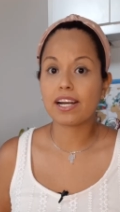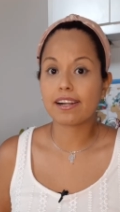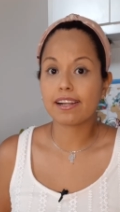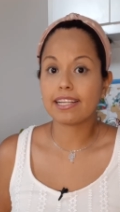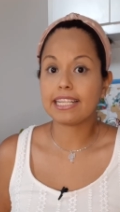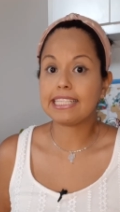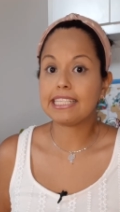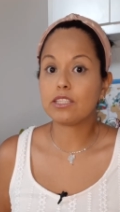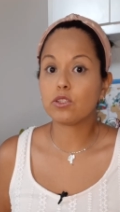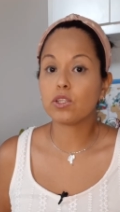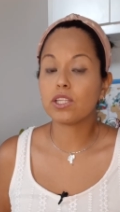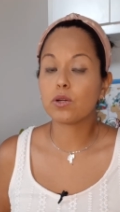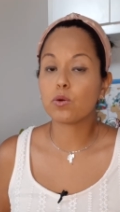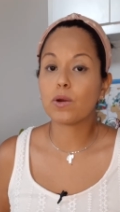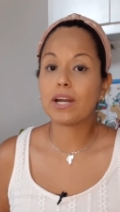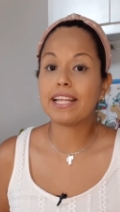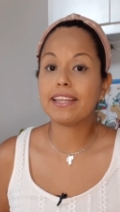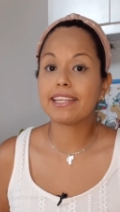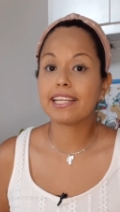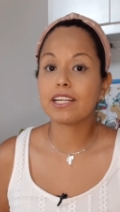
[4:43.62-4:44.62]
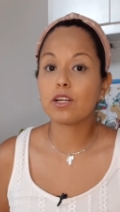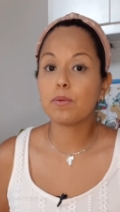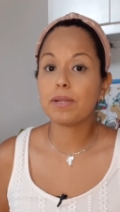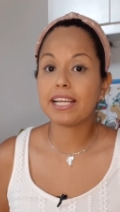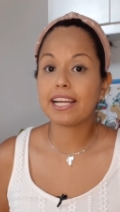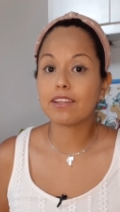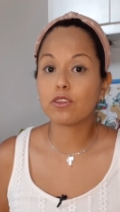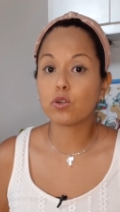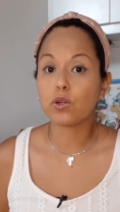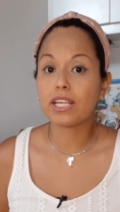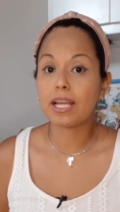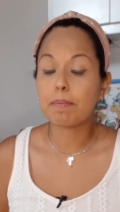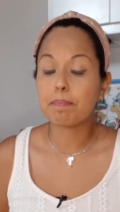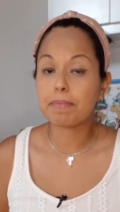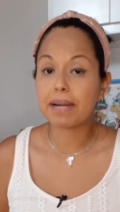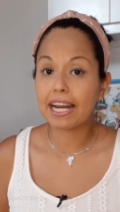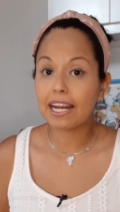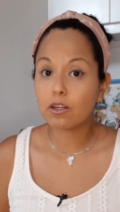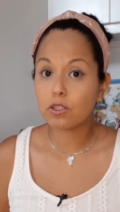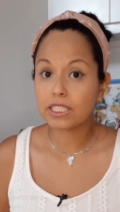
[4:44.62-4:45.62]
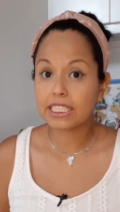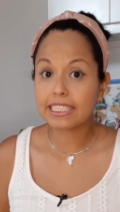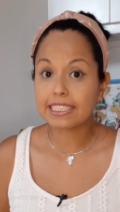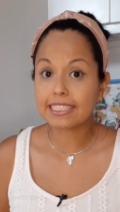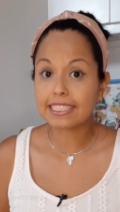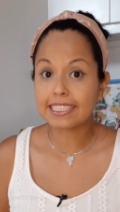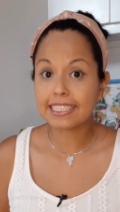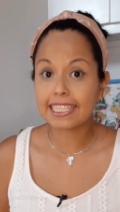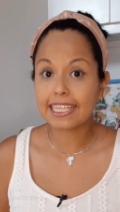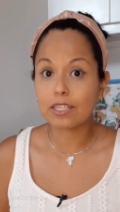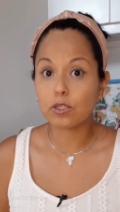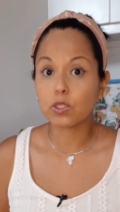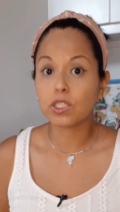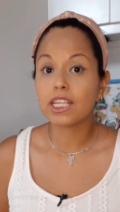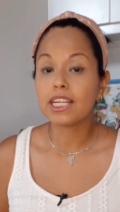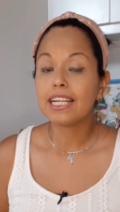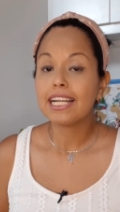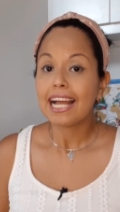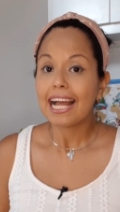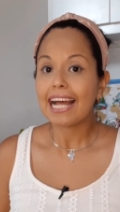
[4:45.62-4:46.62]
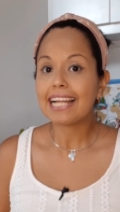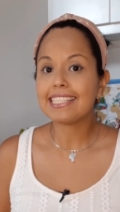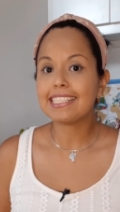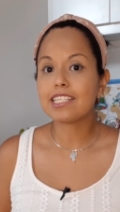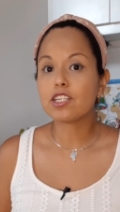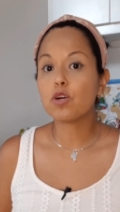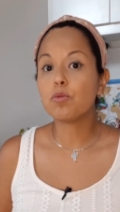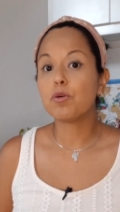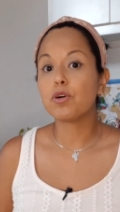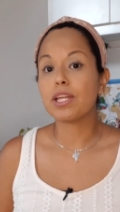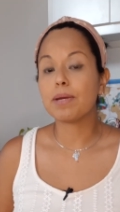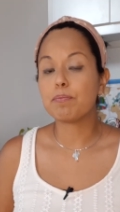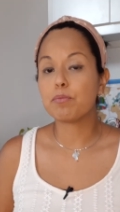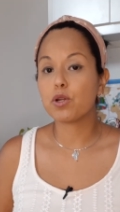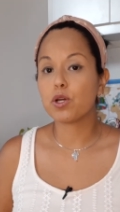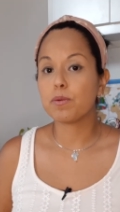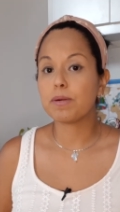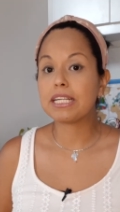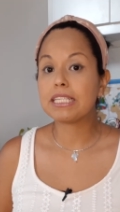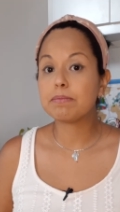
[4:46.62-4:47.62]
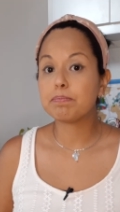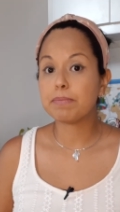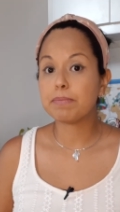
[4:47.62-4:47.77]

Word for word: el requisito de cuarentena obligatoria para los extranjeros, así como de pruebas